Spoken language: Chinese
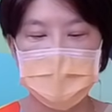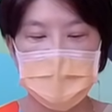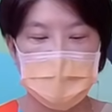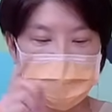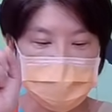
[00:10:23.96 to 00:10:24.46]

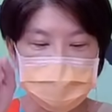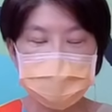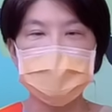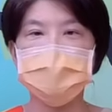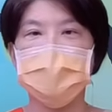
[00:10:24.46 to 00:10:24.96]
好，那我就
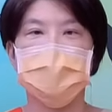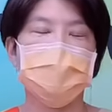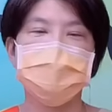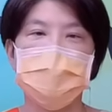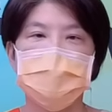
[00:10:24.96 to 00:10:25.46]
帮大家来
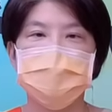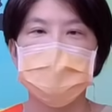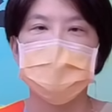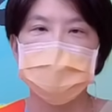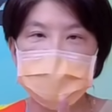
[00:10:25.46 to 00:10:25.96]
找
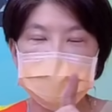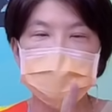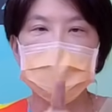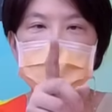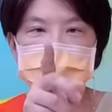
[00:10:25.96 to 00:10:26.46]
第一个，
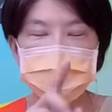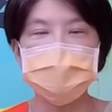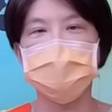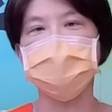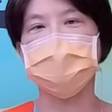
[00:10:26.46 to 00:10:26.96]
要不然就是
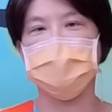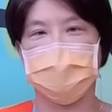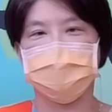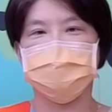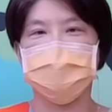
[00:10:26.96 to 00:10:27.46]
你去买
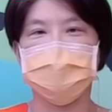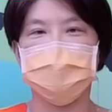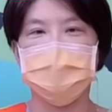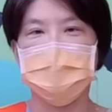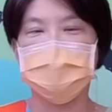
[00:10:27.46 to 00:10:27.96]
Netflix，
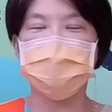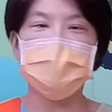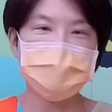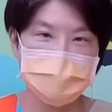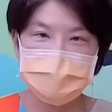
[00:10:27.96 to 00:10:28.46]
你不
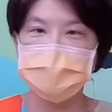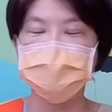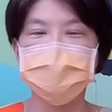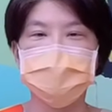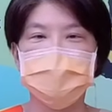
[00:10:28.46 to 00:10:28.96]
要只追
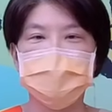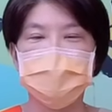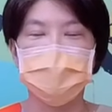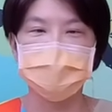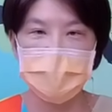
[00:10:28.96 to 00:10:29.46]
剧
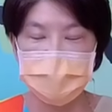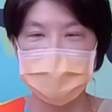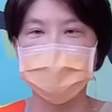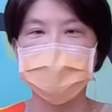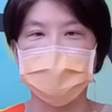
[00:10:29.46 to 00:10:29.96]
哦。我们待会
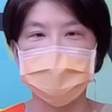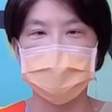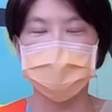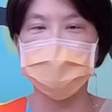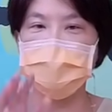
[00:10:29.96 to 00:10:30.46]
要讲一
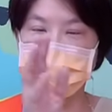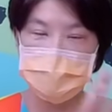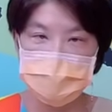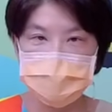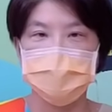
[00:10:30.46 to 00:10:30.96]
讲，就是你
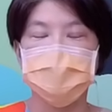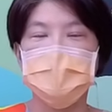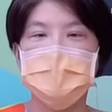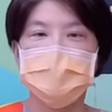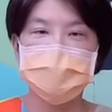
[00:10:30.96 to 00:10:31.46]
追剧，
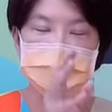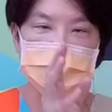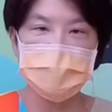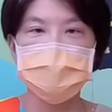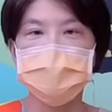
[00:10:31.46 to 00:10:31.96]
可是
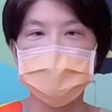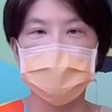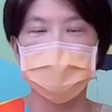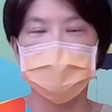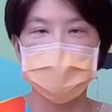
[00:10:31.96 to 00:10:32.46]
你要知
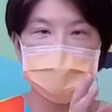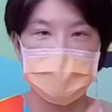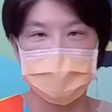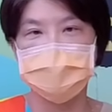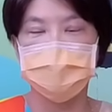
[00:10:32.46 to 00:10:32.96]
道你去
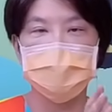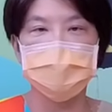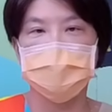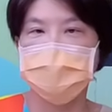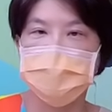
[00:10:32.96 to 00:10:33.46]
买什么样的
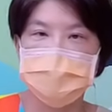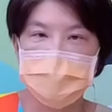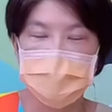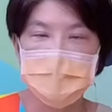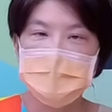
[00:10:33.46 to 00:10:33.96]
一个标
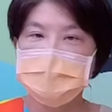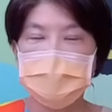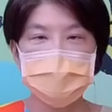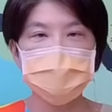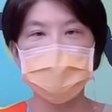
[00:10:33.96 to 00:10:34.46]
的。
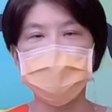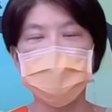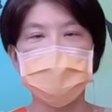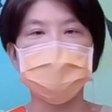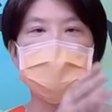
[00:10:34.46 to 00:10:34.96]
那如果说
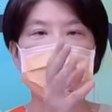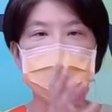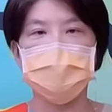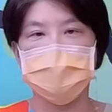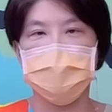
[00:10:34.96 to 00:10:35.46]
你不想去
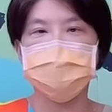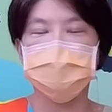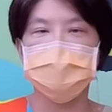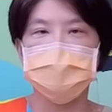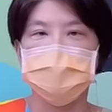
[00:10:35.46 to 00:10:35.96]
买
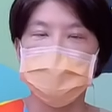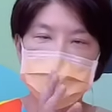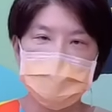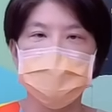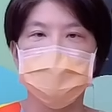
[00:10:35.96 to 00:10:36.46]
Netflix 这
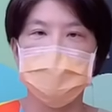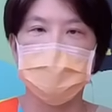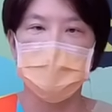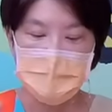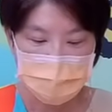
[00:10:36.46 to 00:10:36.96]
支股
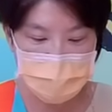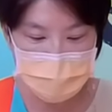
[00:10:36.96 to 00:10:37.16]
票，我也